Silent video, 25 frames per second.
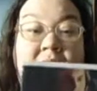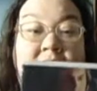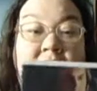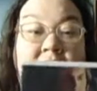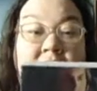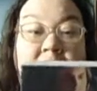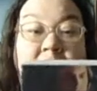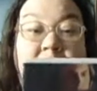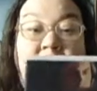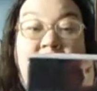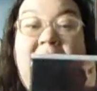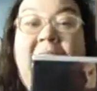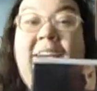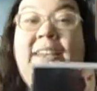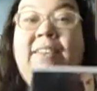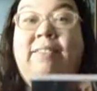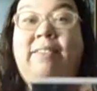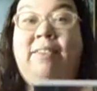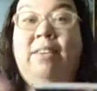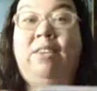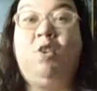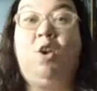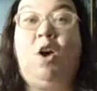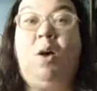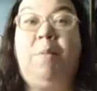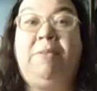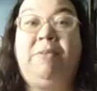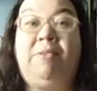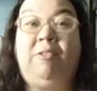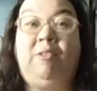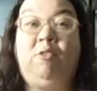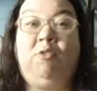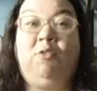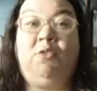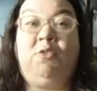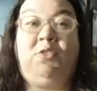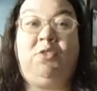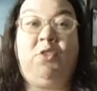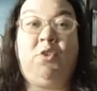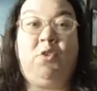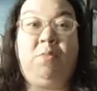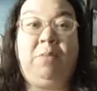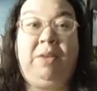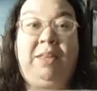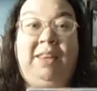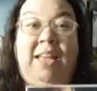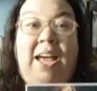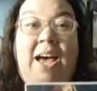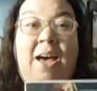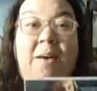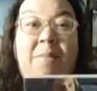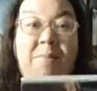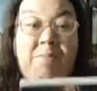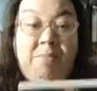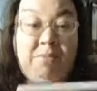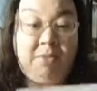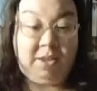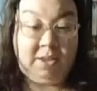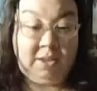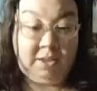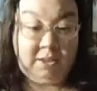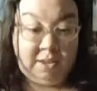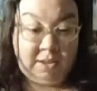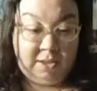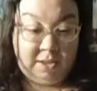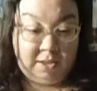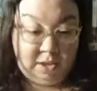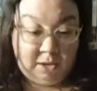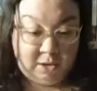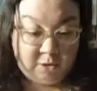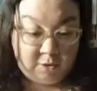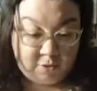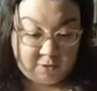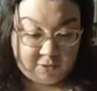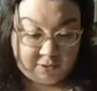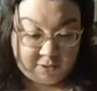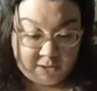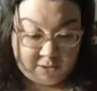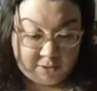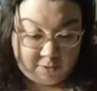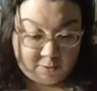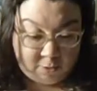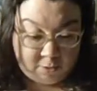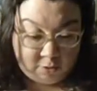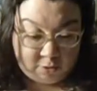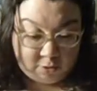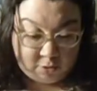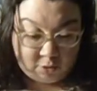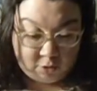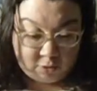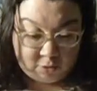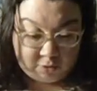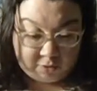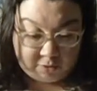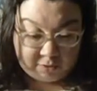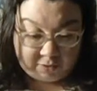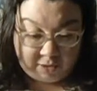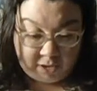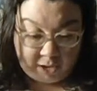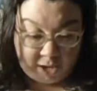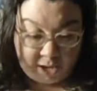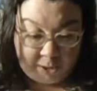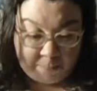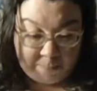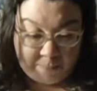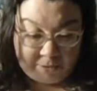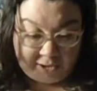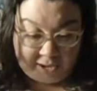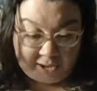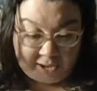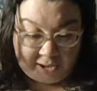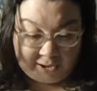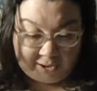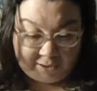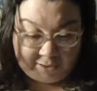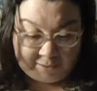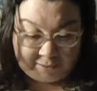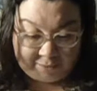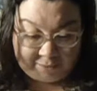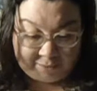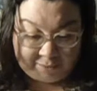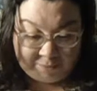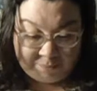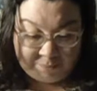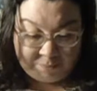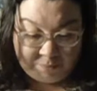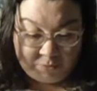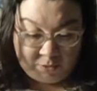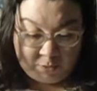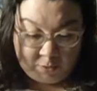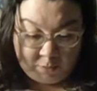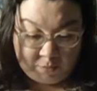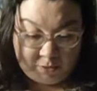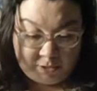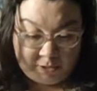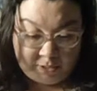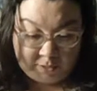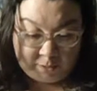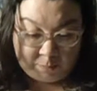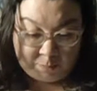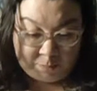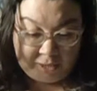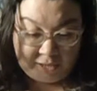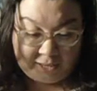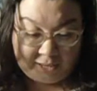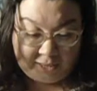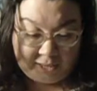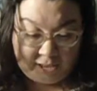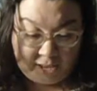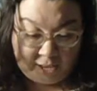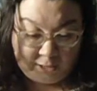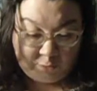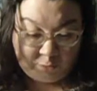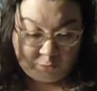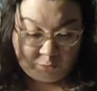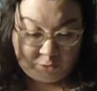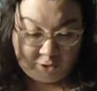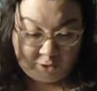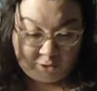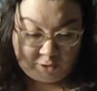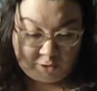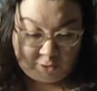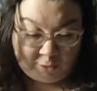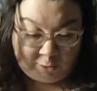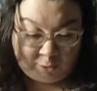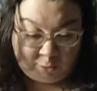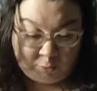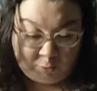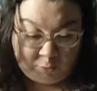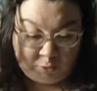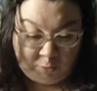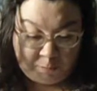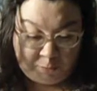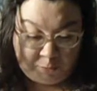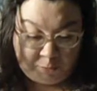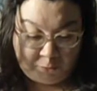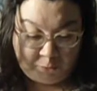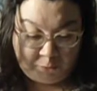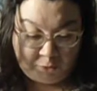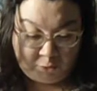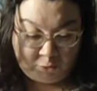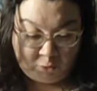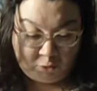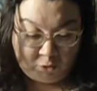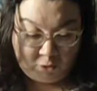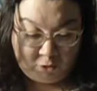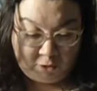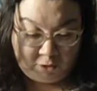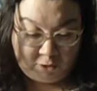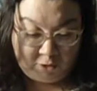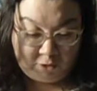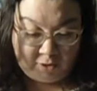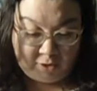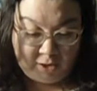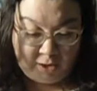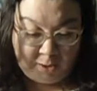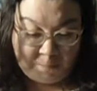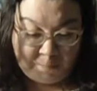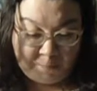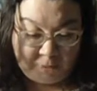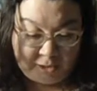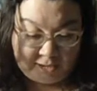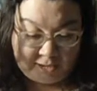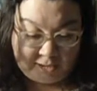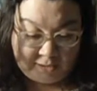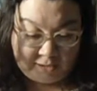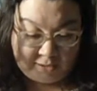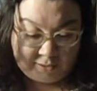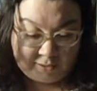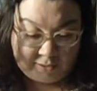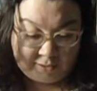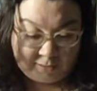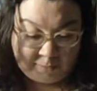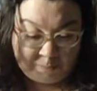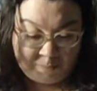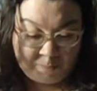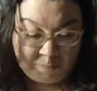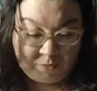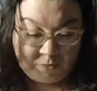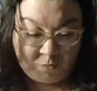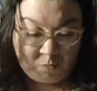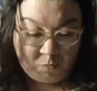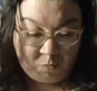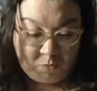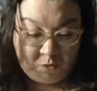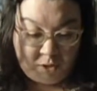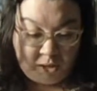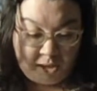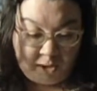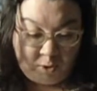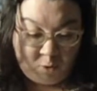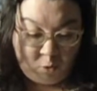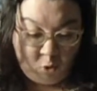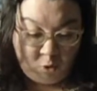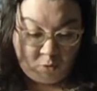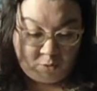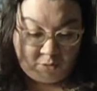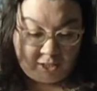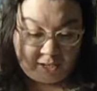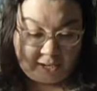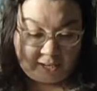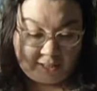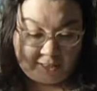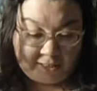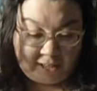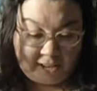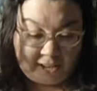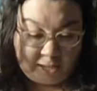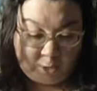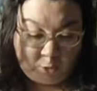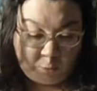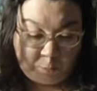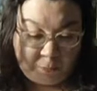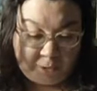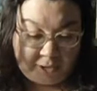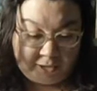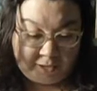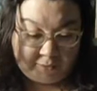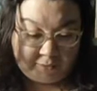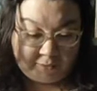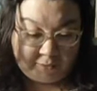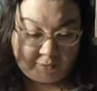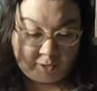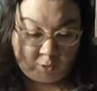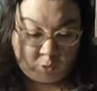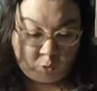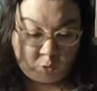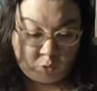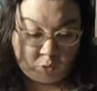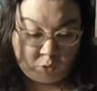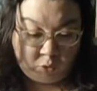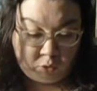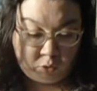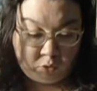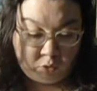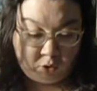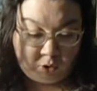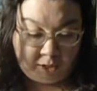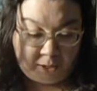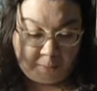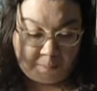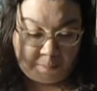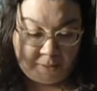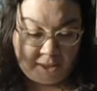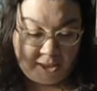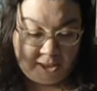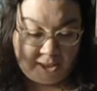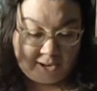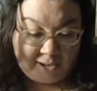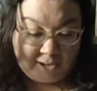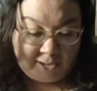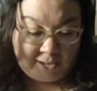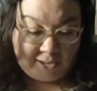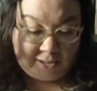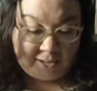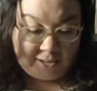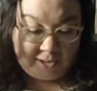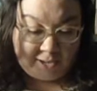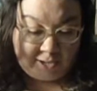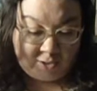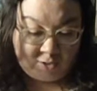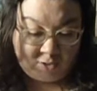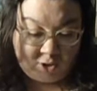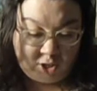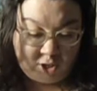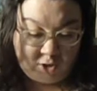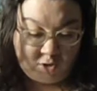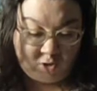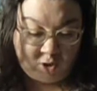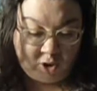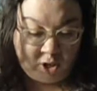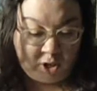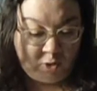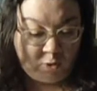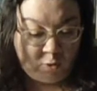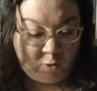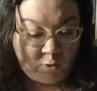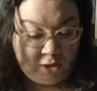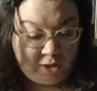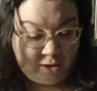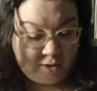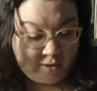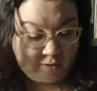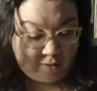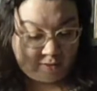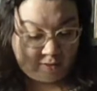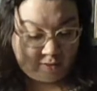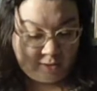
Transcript: Eu vou ler a sinopse do filme, tá? No século XII, Abelard um respeitado filósofo e professor em Paris, é contratado para ser tutor da bela e inteligente Heloise.